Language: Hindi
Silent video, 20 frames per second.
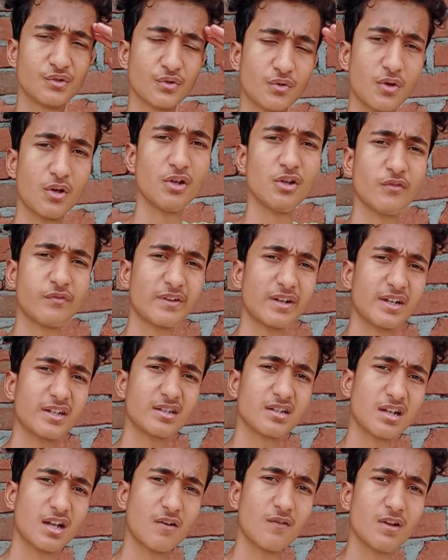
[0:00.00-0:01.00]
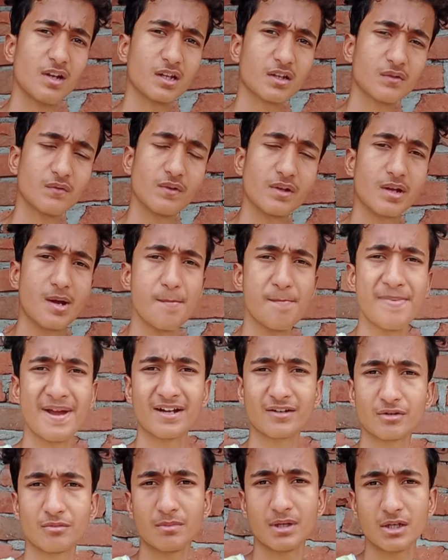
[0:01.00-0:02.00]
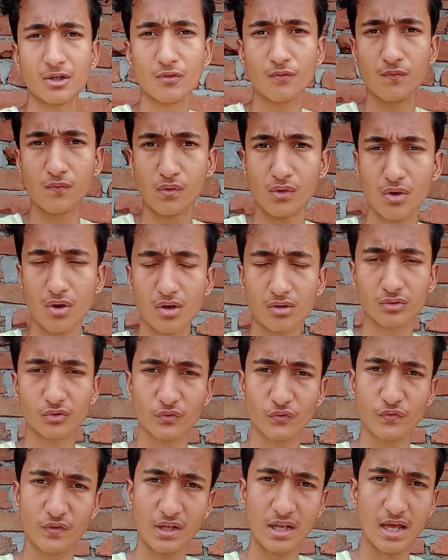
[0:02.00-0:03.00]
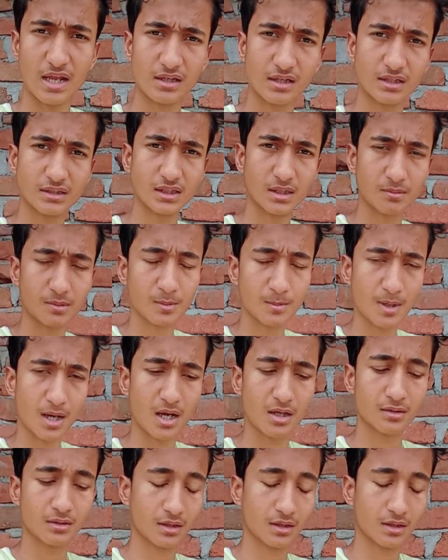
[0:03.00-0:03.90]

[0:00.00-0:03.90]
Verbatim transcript: सो हेलो फ्रेंड अस्सलाम वालेकुम वेलकम बैक टू माय न्यू ब्लॉग तो फिलहाल गज अभी मैं